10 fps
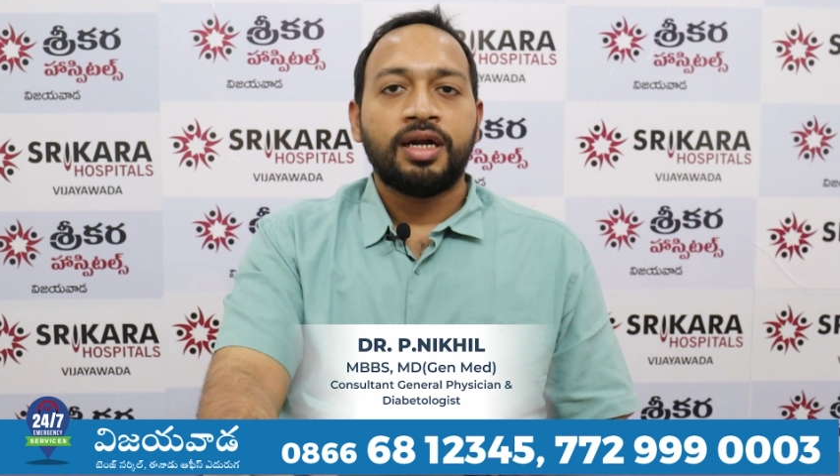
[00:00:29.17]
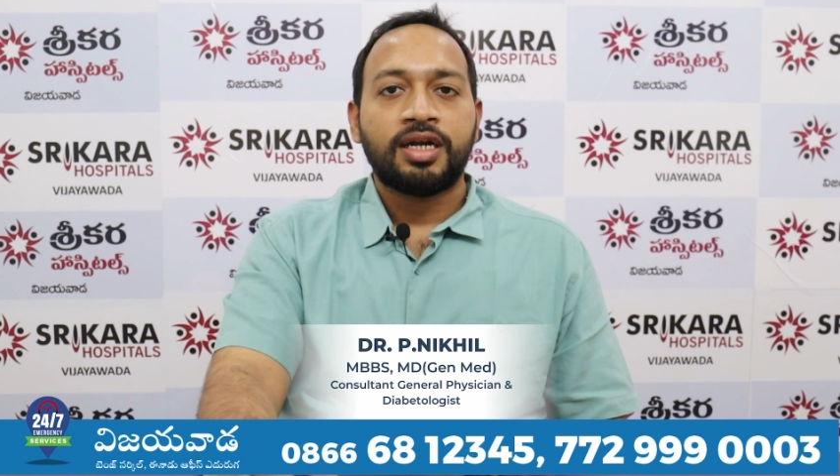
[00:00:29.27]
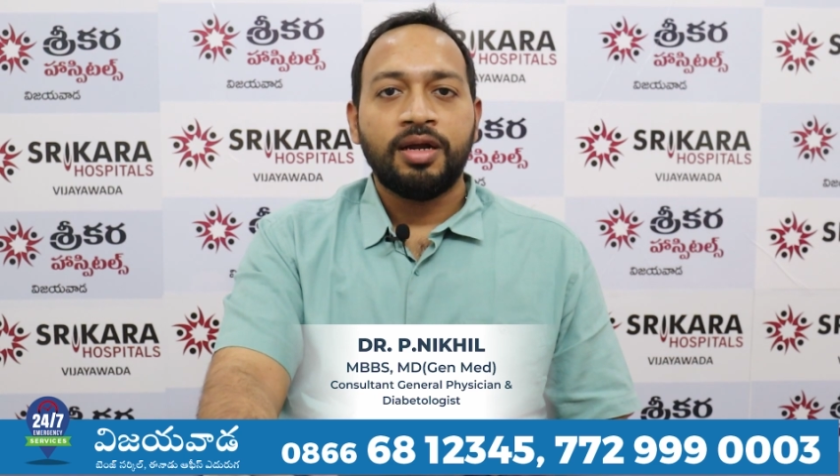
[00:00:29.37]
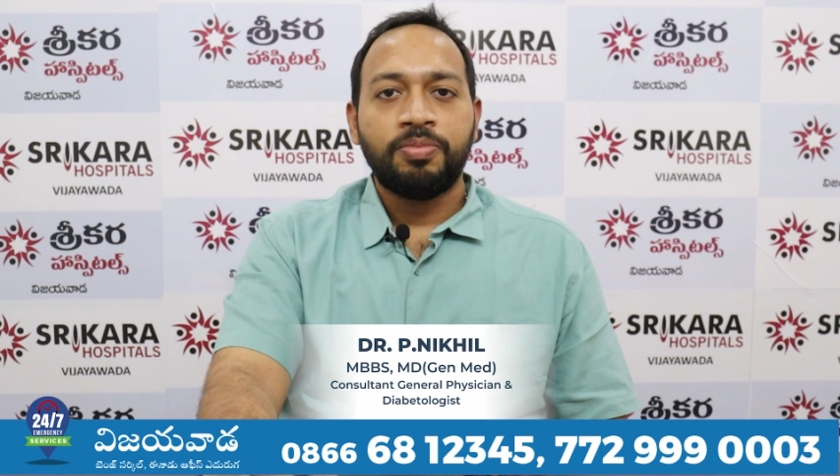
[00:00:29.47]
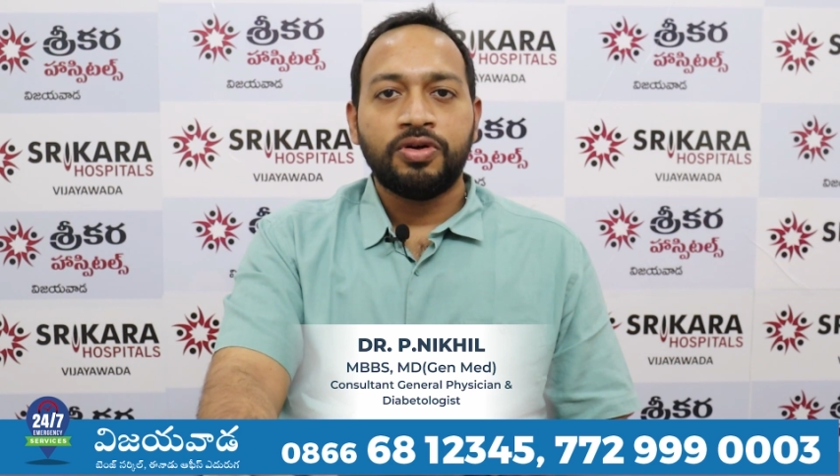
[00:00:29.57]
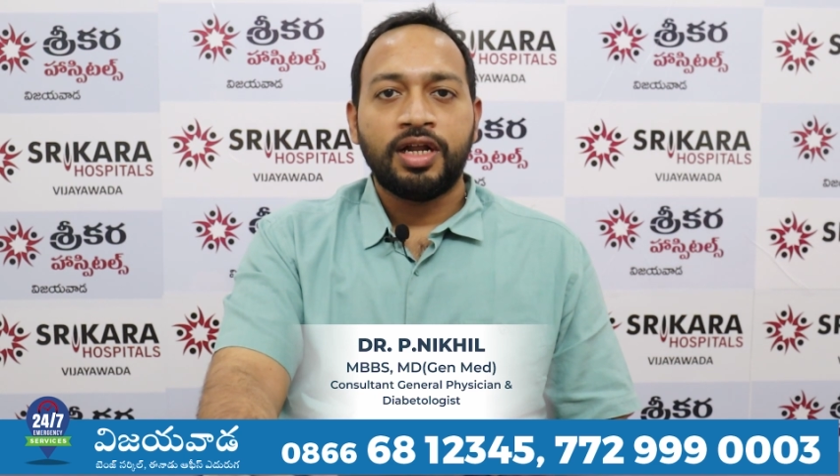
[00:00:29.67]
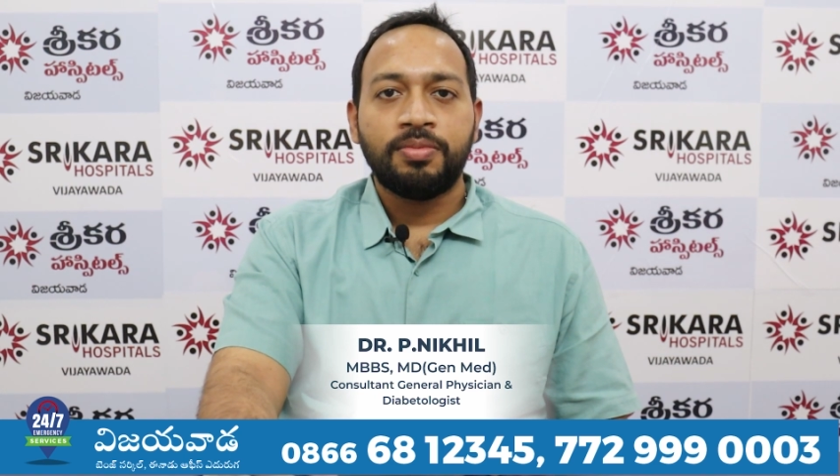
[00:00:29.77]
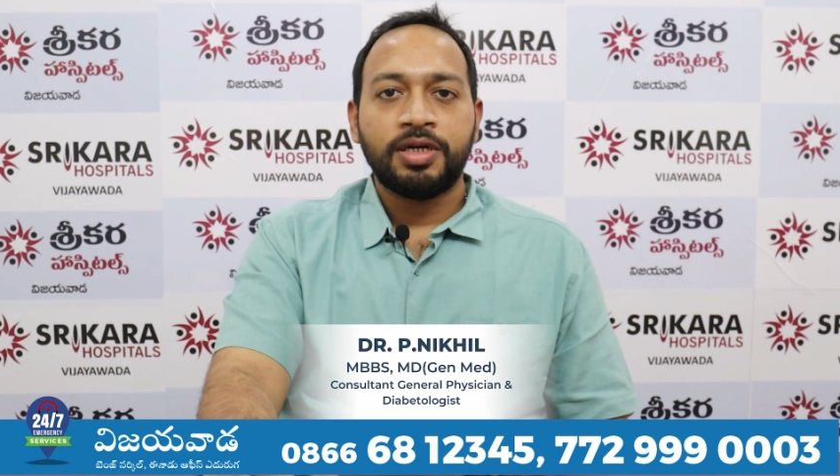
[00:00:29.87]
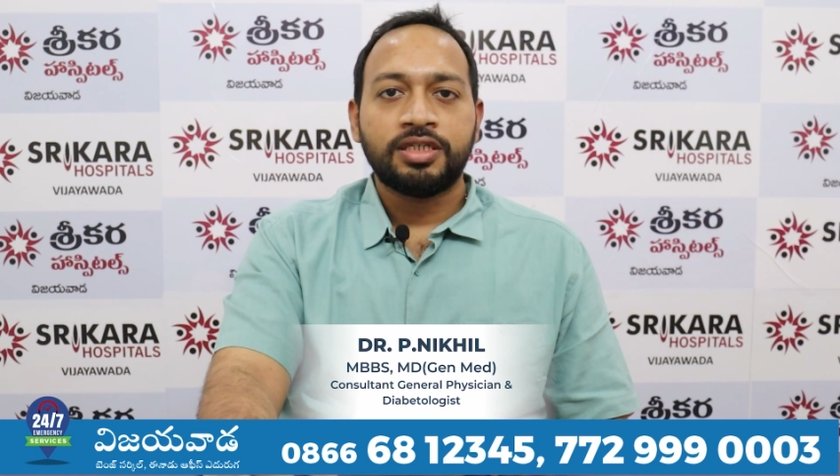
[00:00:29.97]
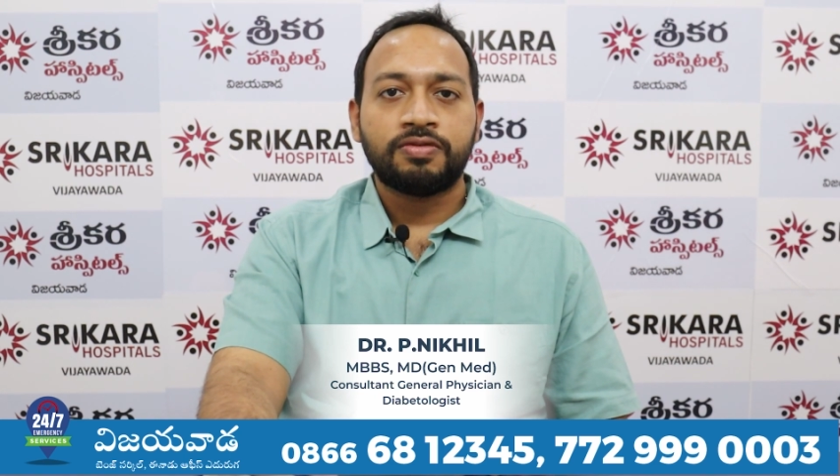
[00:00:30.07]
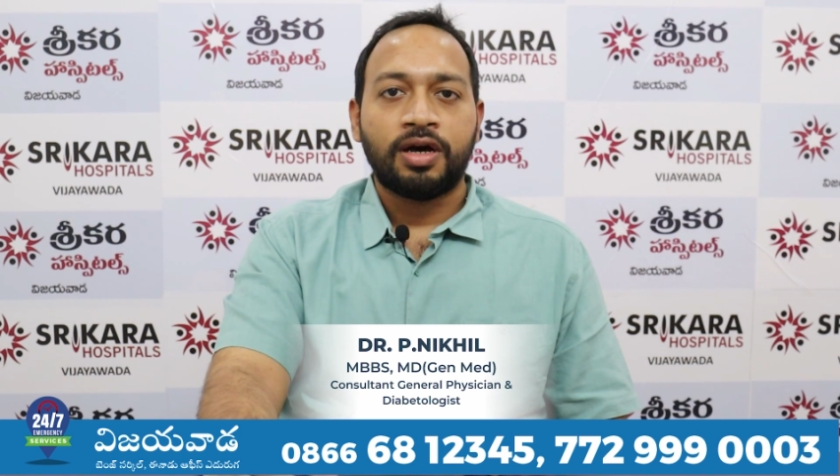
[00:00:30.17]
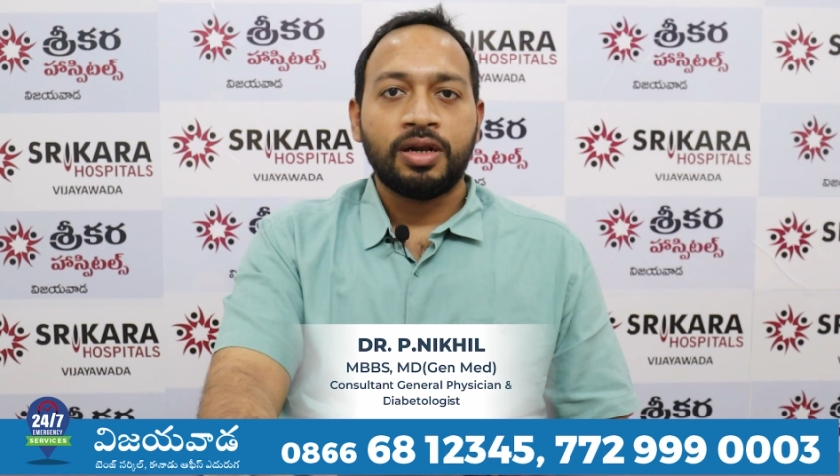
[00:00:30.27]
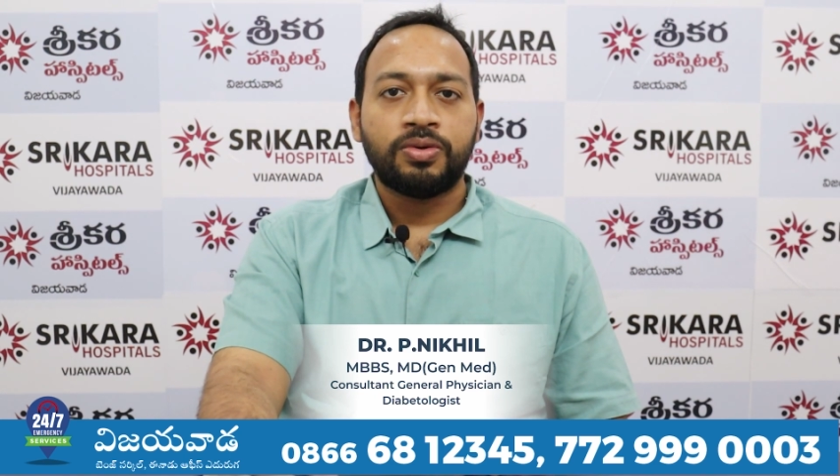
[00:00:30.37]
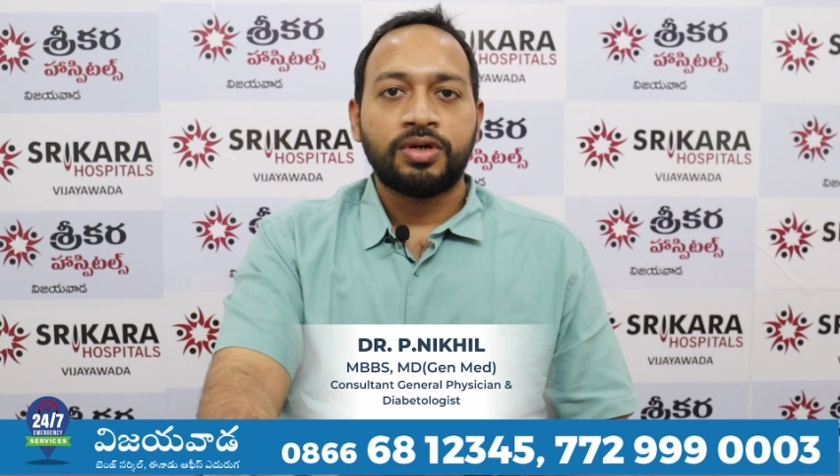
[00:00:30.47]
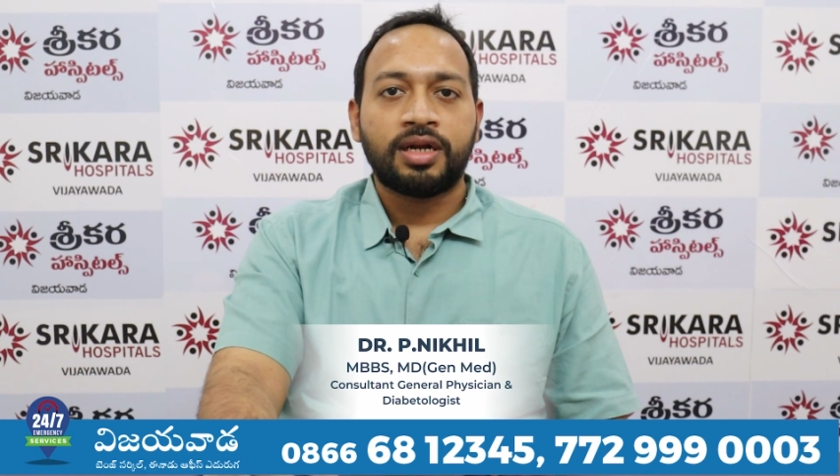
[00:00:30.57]
టైప్ టూ డయాబెటీస్
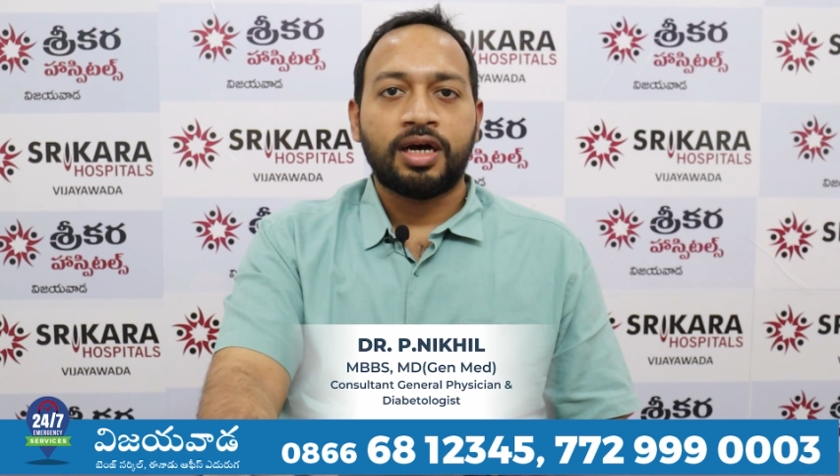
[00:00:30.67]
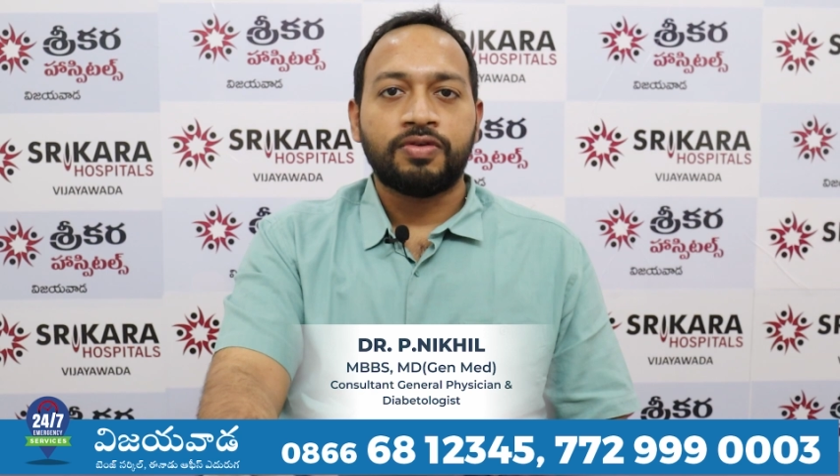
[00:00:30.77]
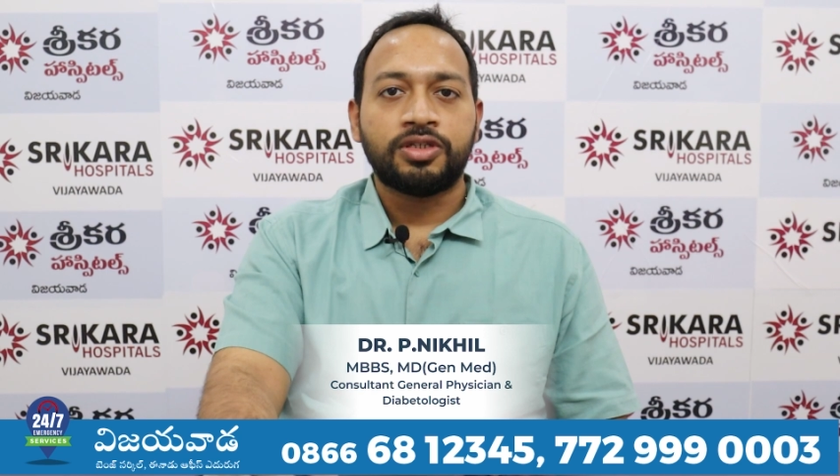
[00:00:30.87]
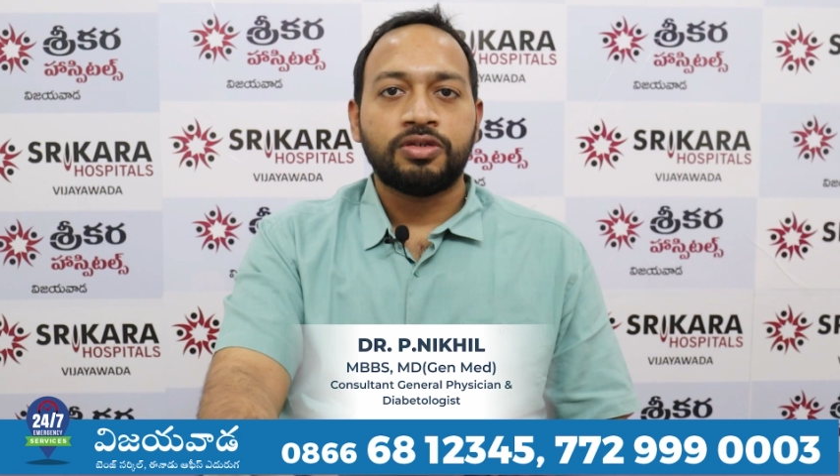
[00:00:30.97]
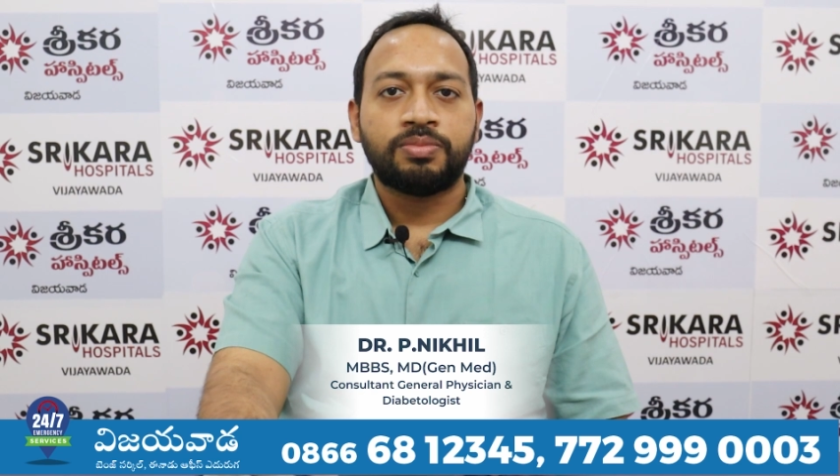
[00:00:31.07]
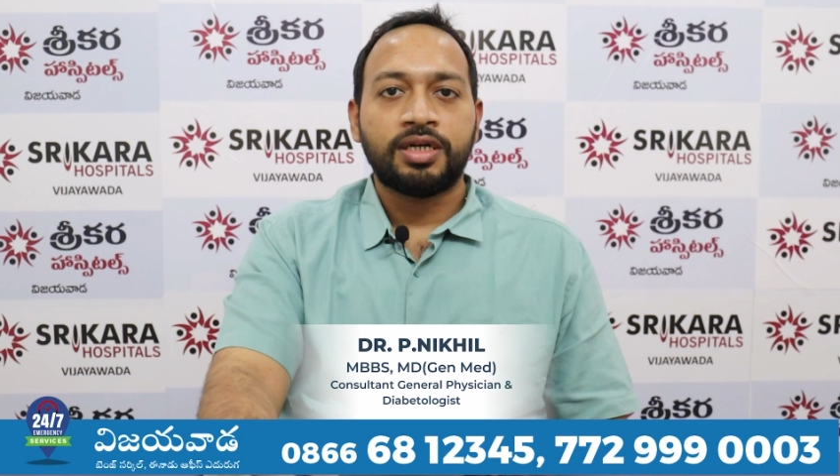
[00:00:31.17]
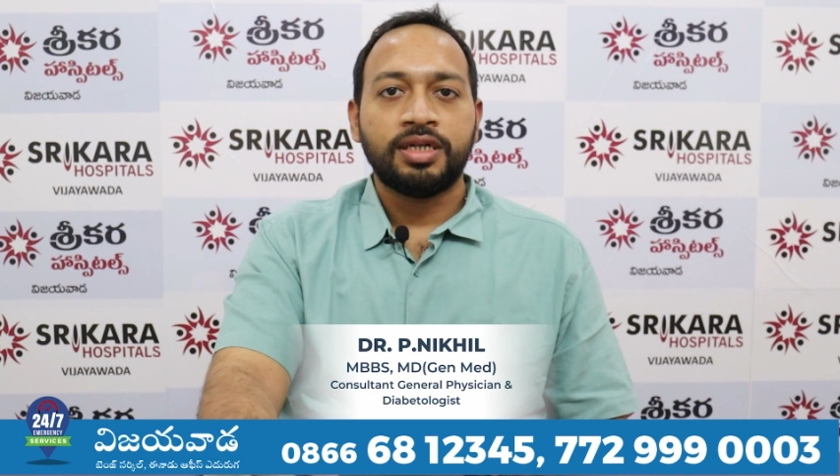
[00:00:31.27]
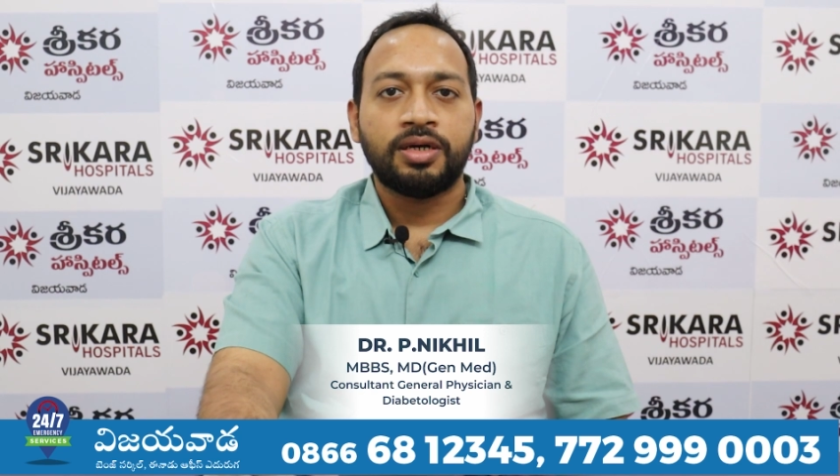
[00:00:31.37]
వాళ్ళలో కూడా రావచ్చు బట్